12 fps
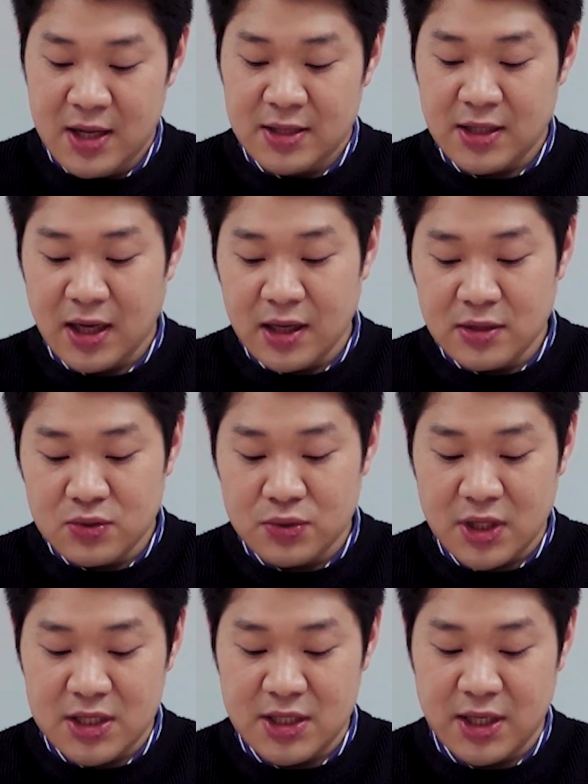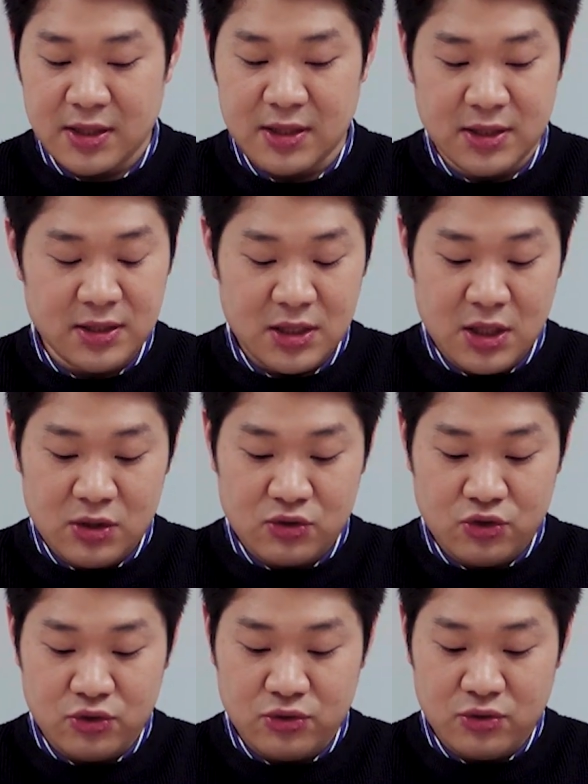사안 조사 시에는
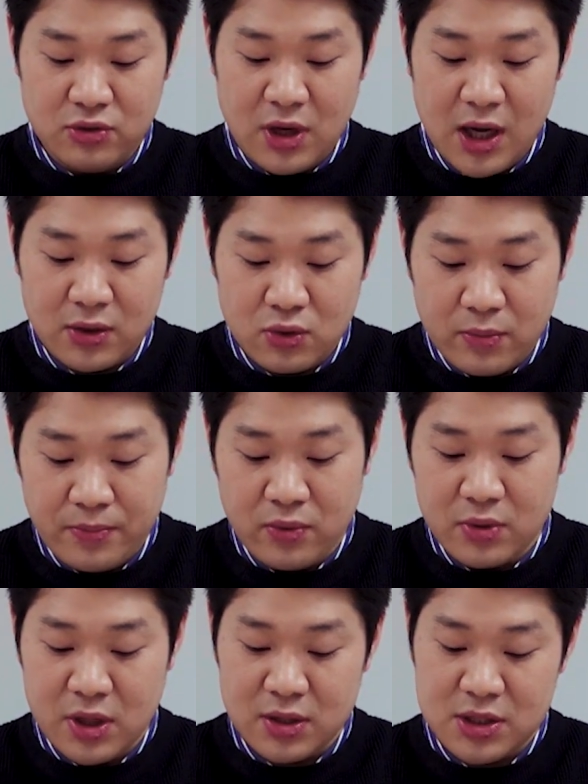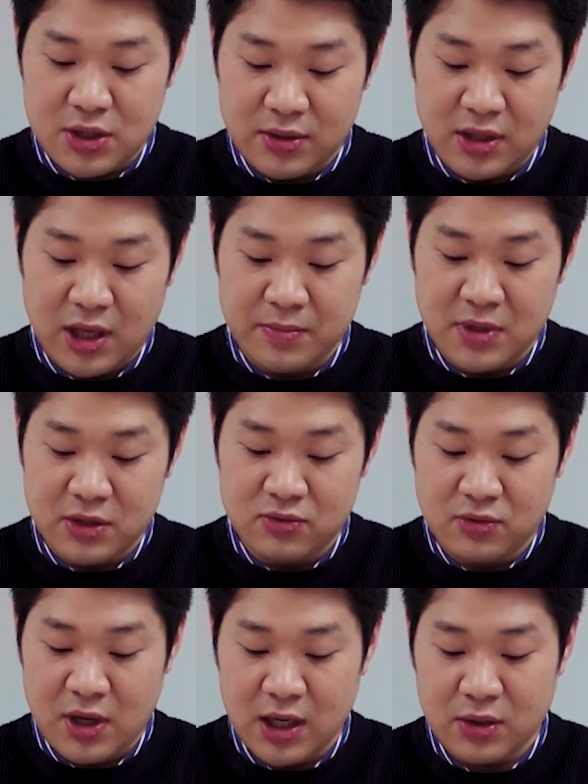추후 학교 폭력
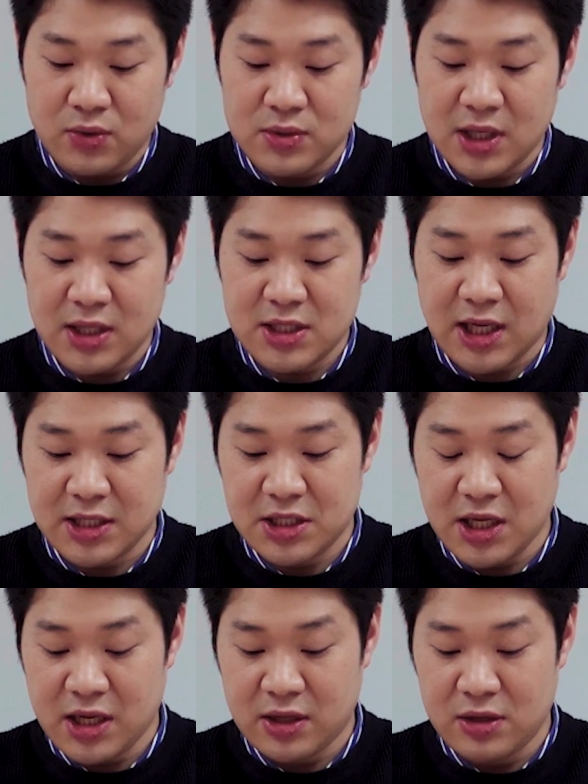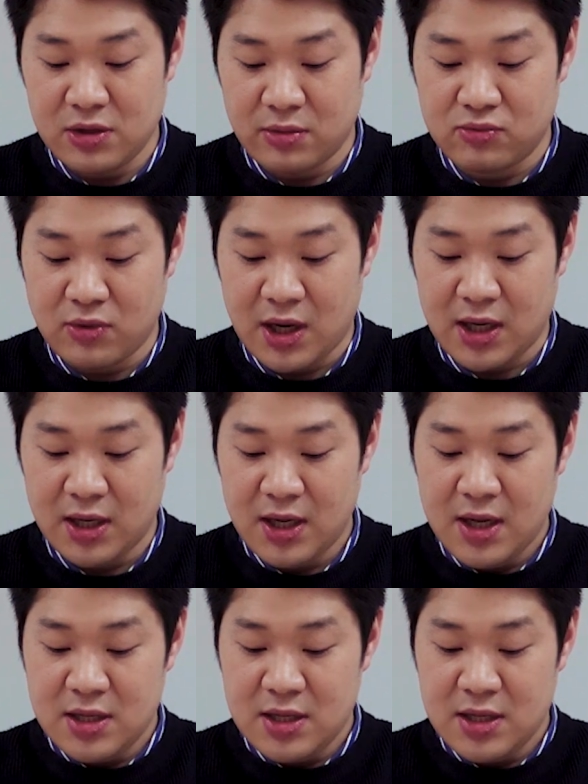전담기구 학교장 자체 해결 여부와